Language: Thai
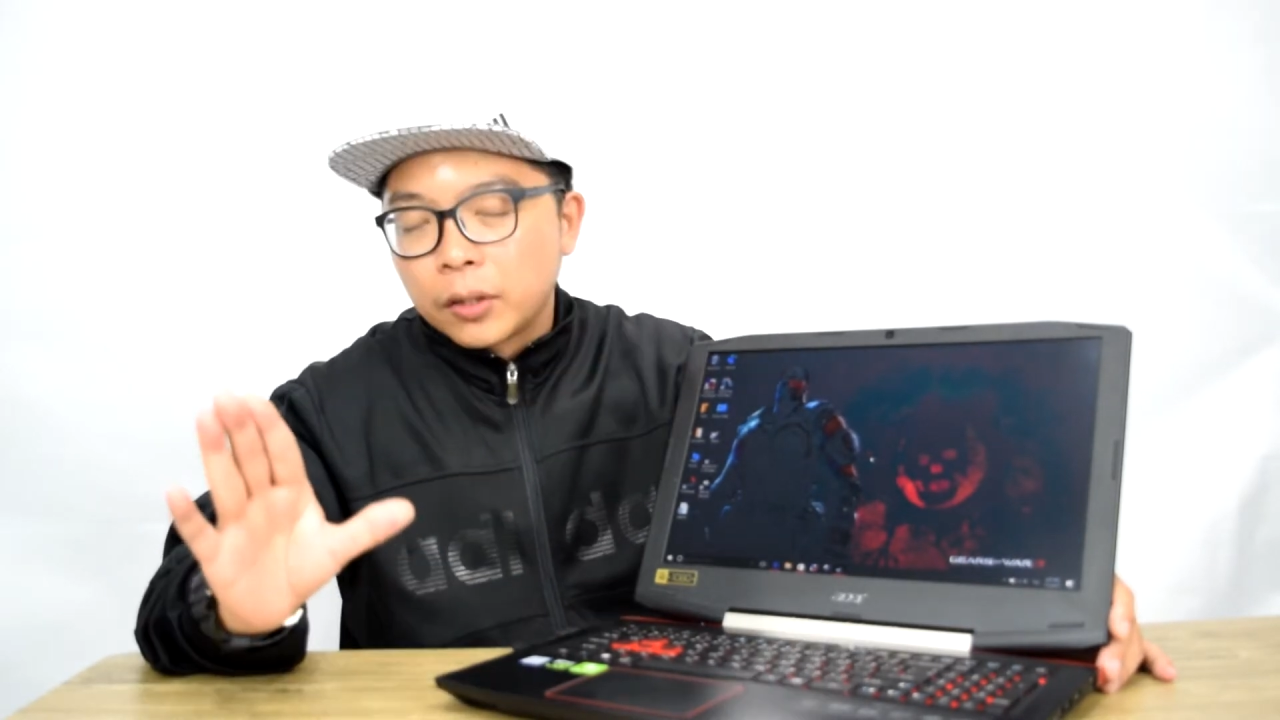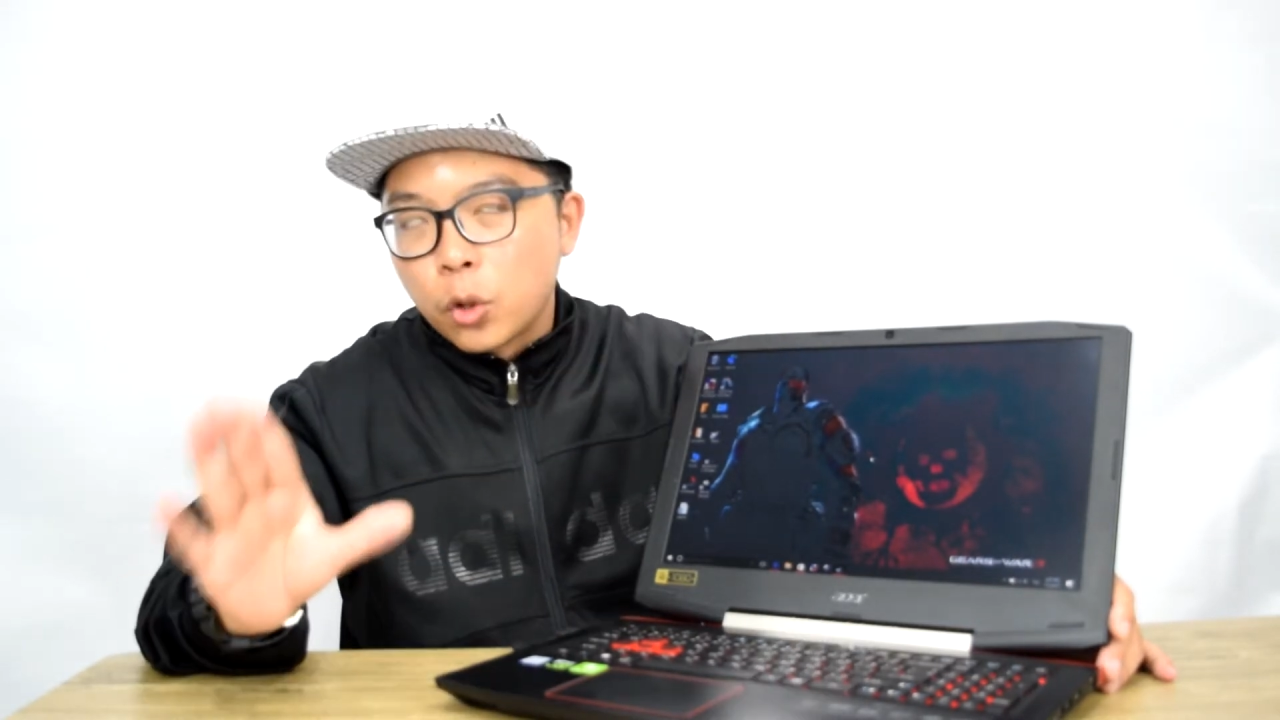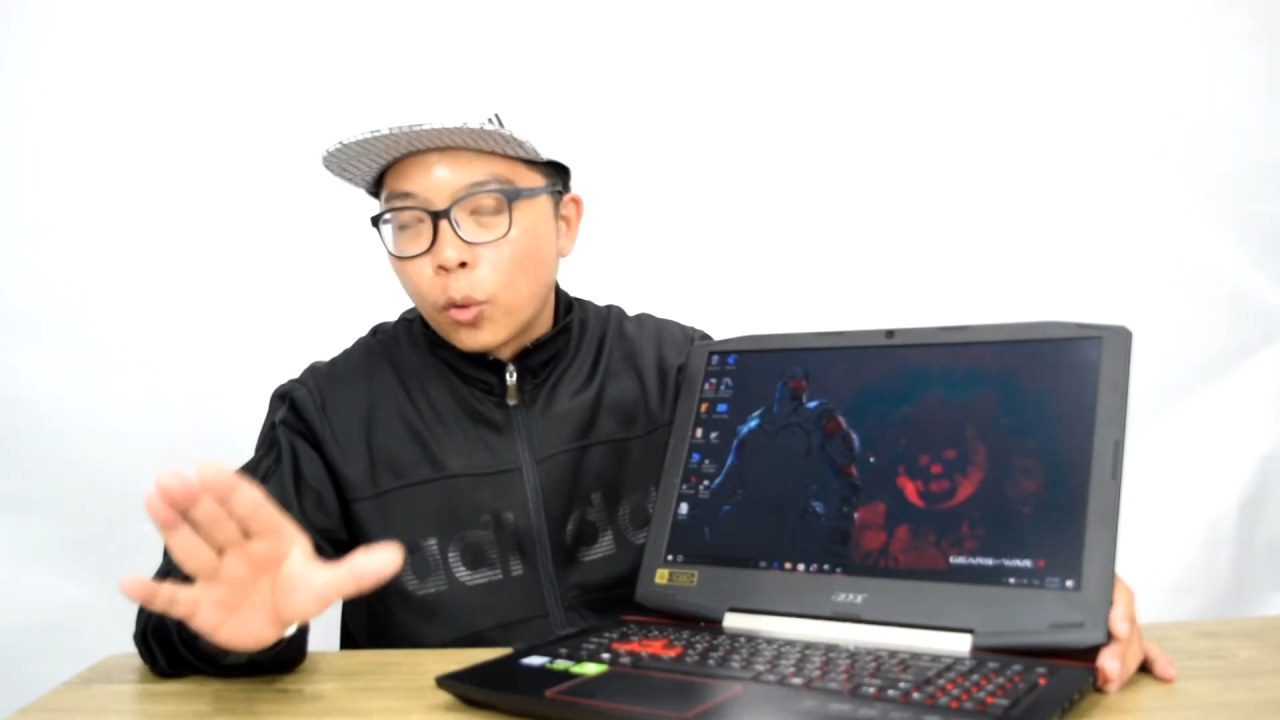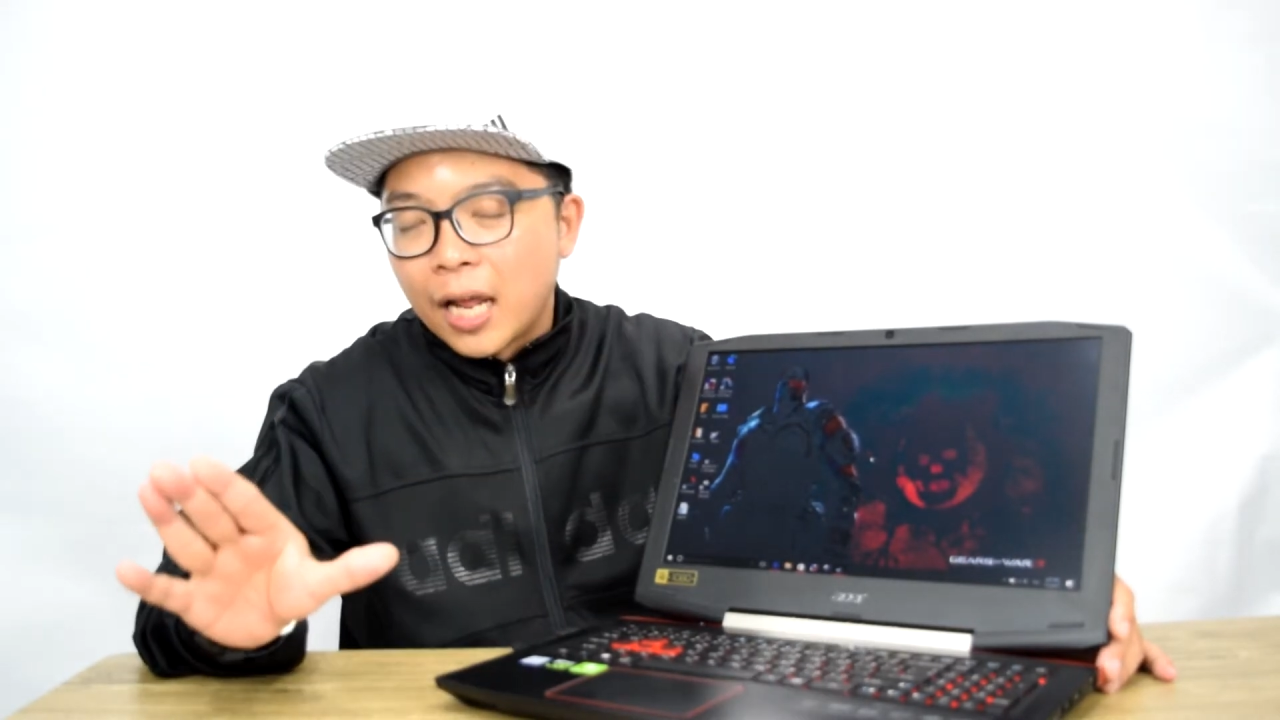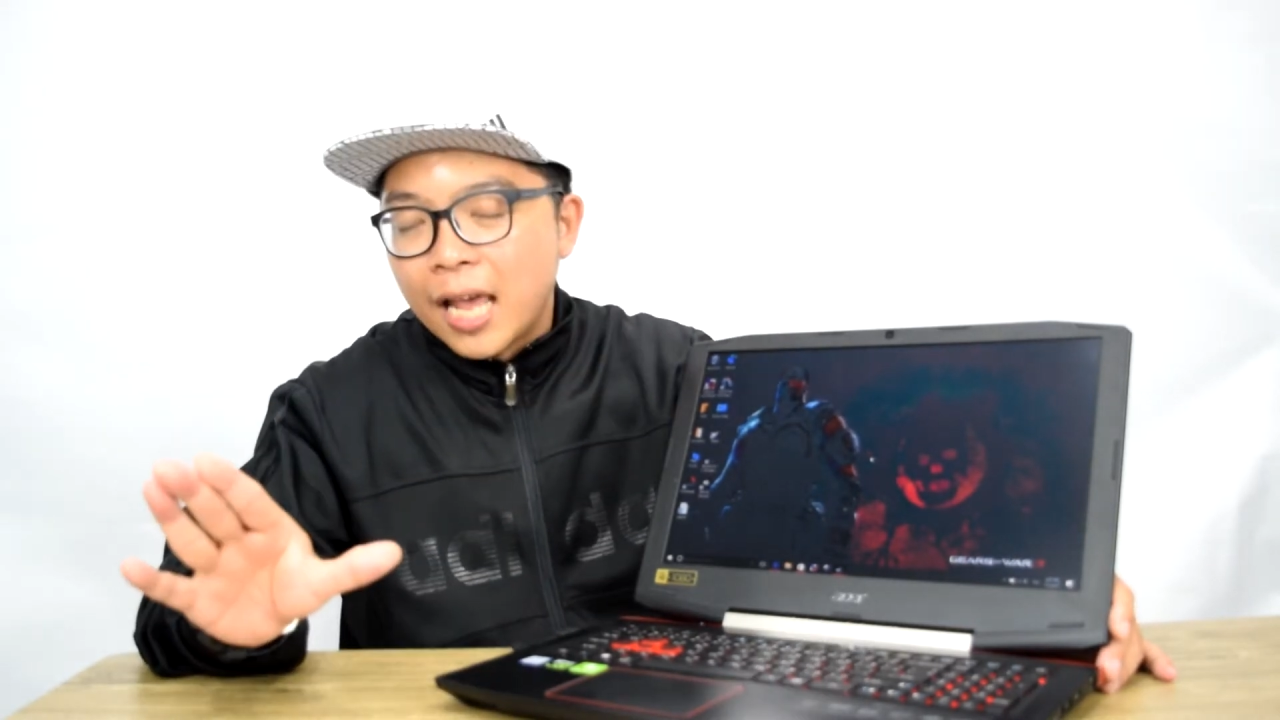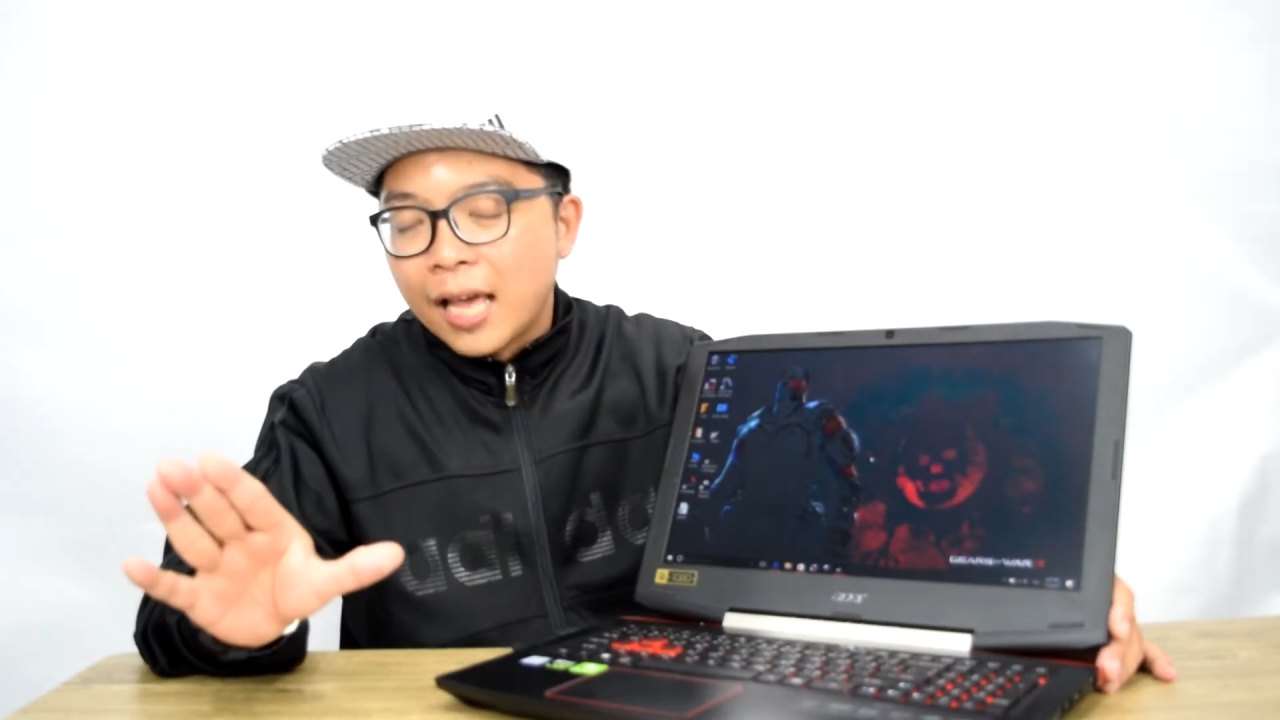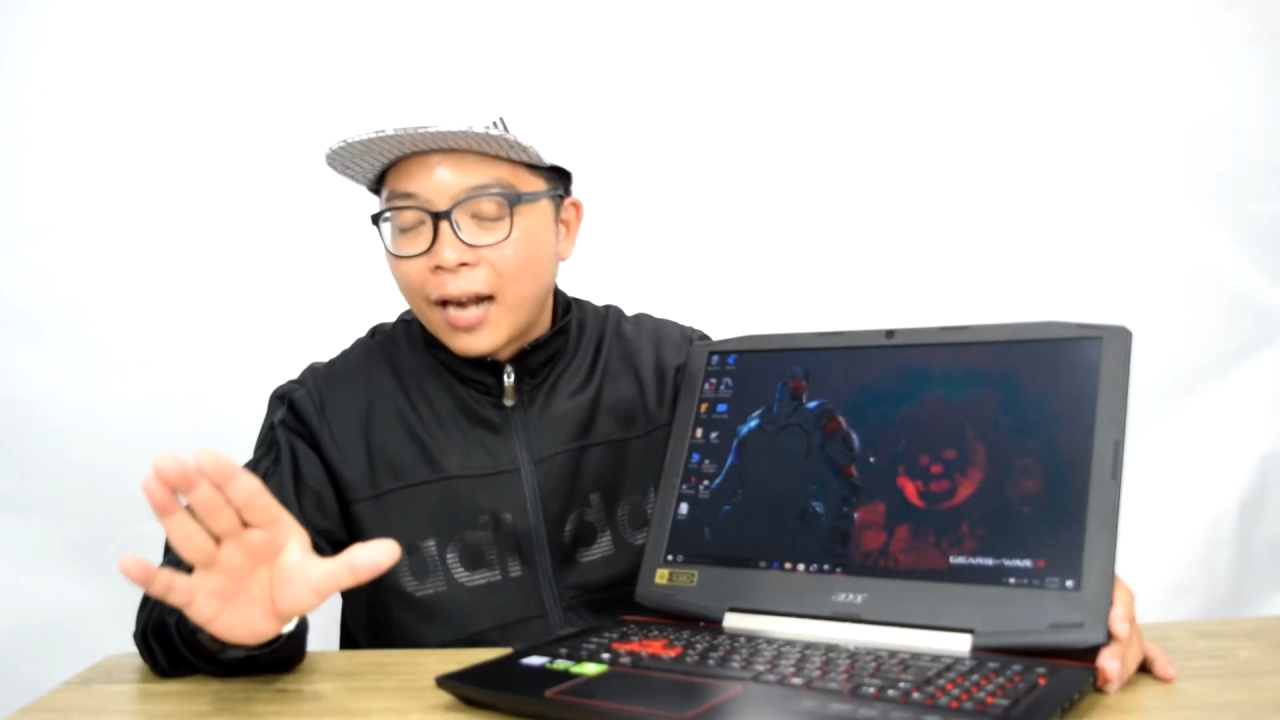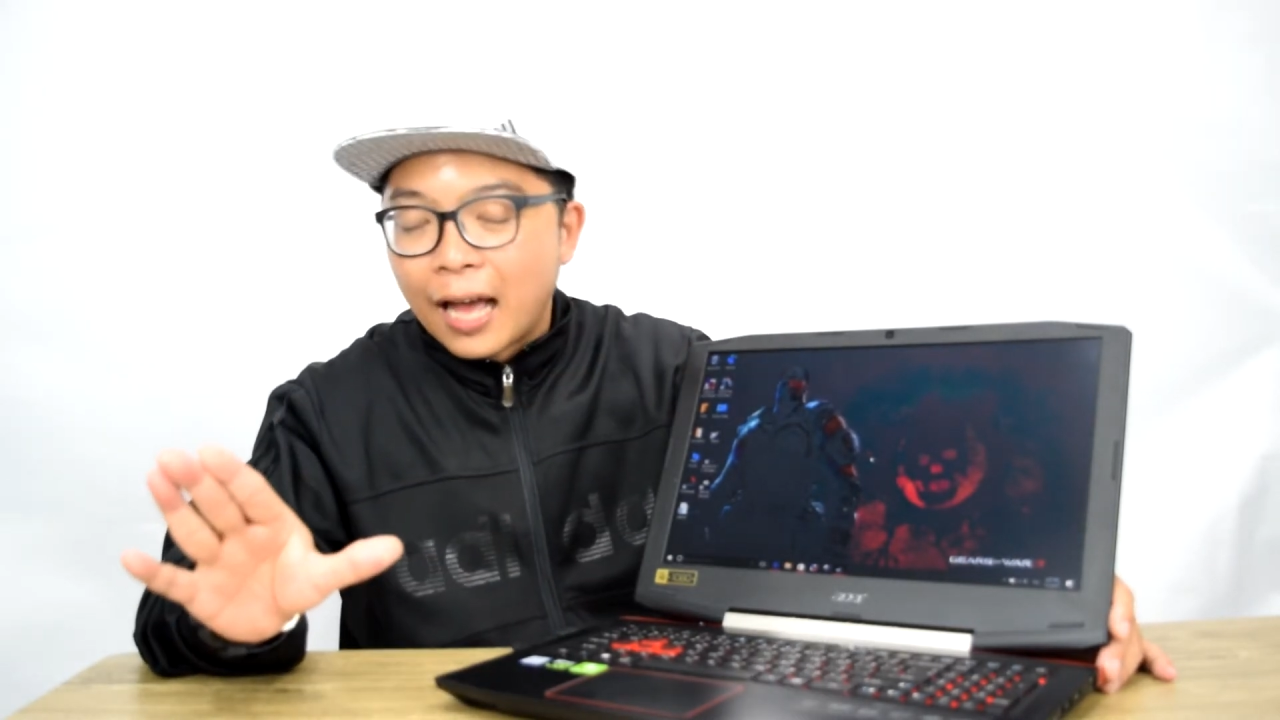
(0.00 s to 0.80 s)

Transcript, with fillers: อยู่ที่